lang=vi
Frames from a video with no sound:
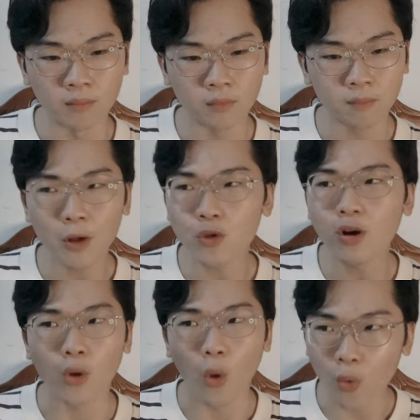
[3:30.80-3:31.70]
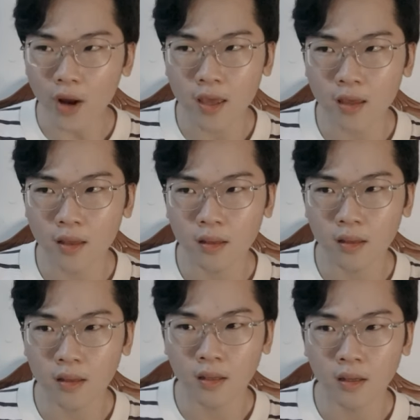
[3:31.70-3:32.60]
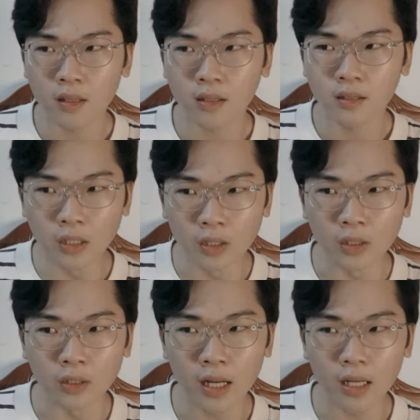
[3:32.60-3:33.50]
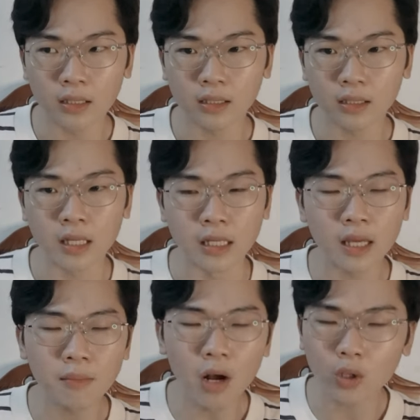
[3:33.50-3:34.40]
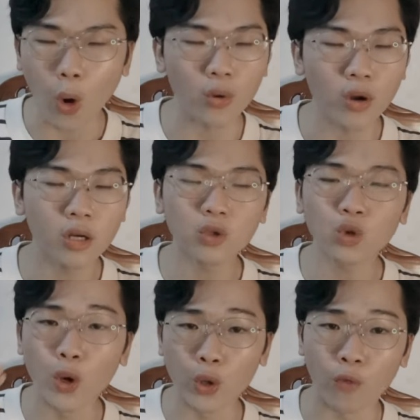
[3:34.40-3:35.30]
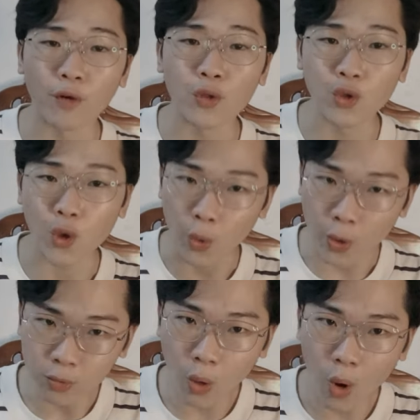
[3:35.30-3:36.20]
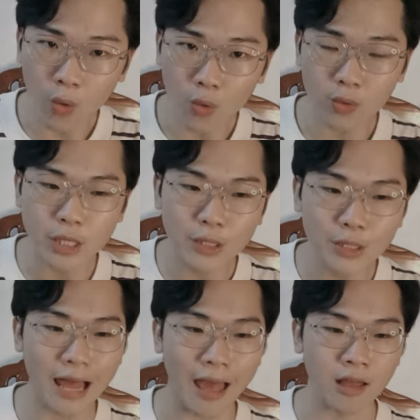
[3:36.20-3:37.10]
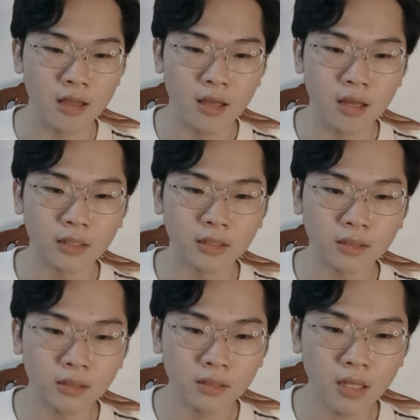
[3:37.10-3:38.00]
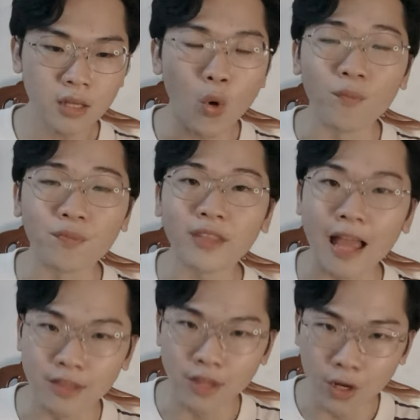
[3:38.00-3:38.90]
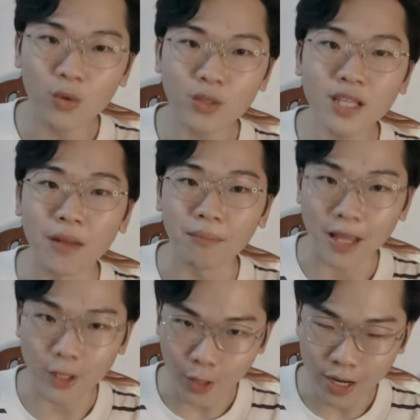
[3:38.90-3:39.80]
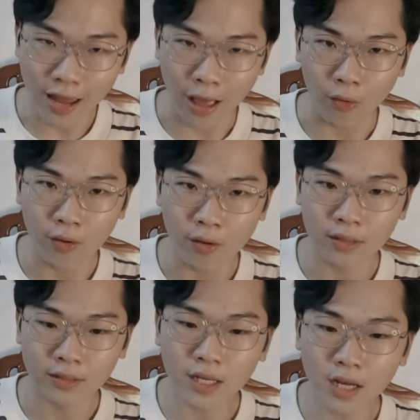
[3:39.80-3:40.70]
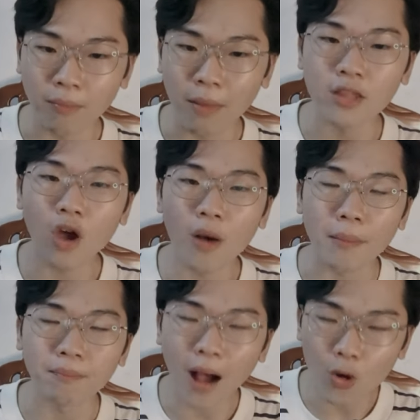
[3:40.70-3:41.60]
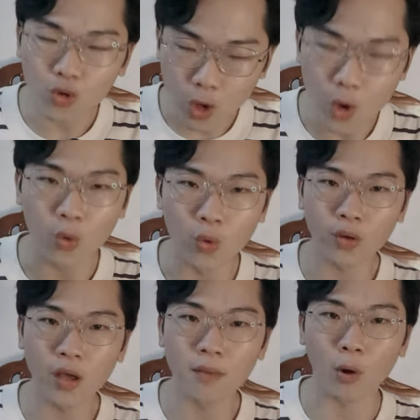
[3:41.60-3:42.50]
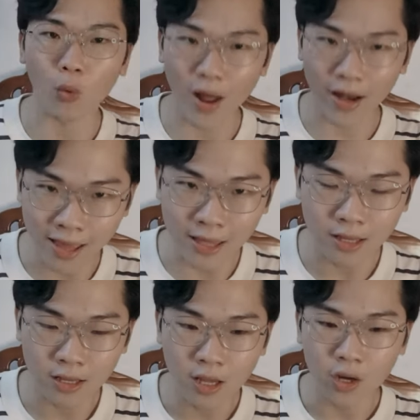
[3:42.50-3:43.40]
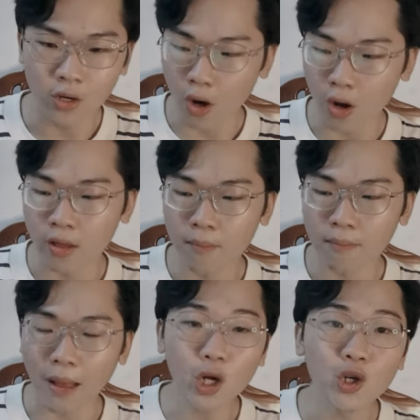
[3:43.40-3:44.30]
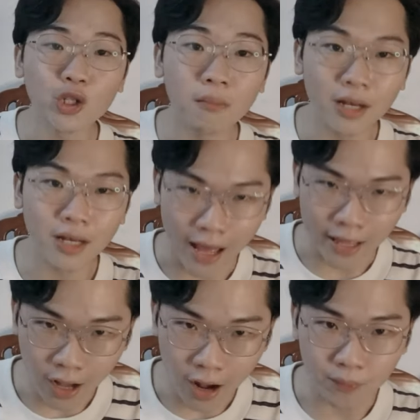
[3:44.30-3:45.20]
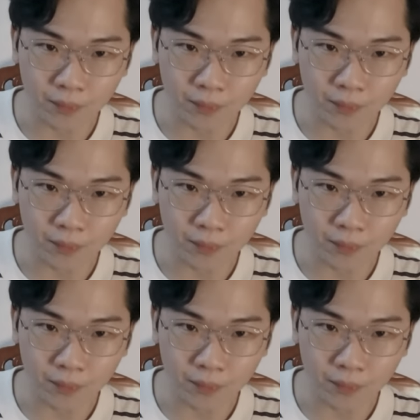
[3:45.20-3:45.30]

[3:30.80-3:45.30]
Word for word: Bao nhiêu là đủ đây? Thường thì cái mức độ đó nó tùy thuộc vào nhiều yếu tố, như là cái nguồn tài chính của gia đình bạn như thế nào, gia đình bạn cho bạn bao nhiêu khi mà qua đây, rồi bạn có người thân bên Đài không,